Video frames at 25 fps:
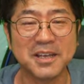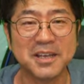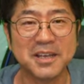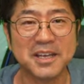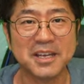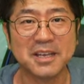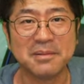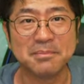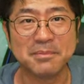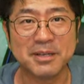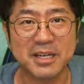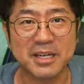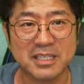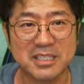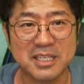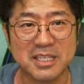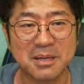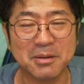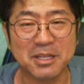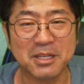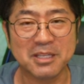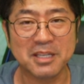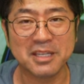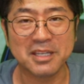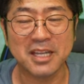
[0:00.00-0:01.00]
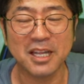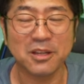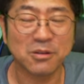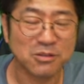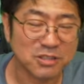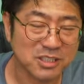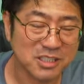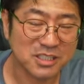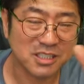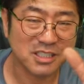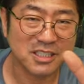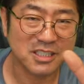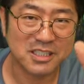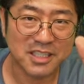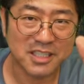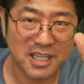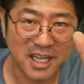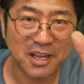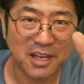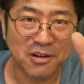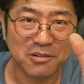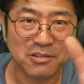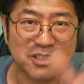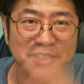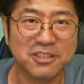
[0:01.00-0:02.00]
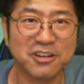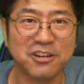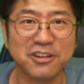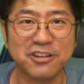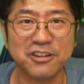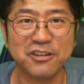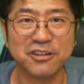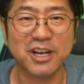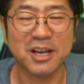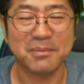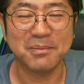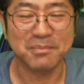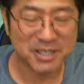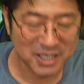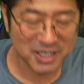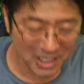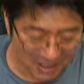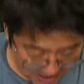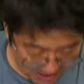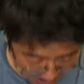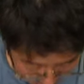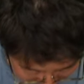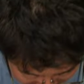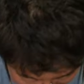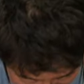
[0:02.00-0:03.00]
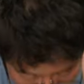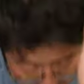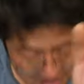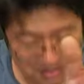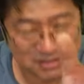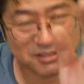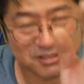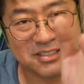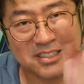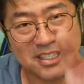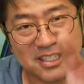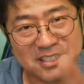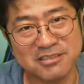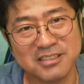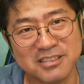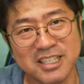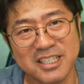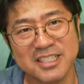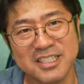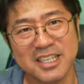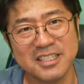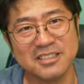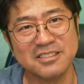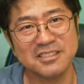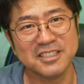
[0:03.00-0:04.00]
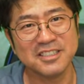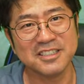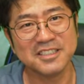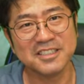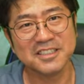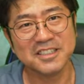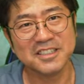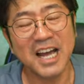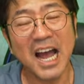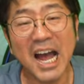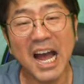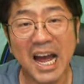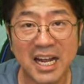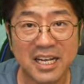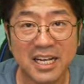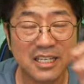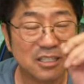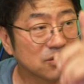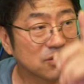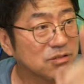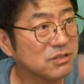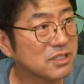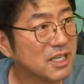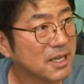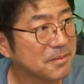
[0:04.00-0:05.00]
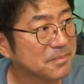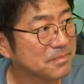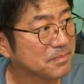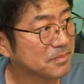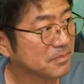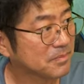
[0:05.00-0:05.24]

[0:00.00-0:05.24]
皆様で楽しいね、おにこ評価、皆様が作ってくださる。あ、それで、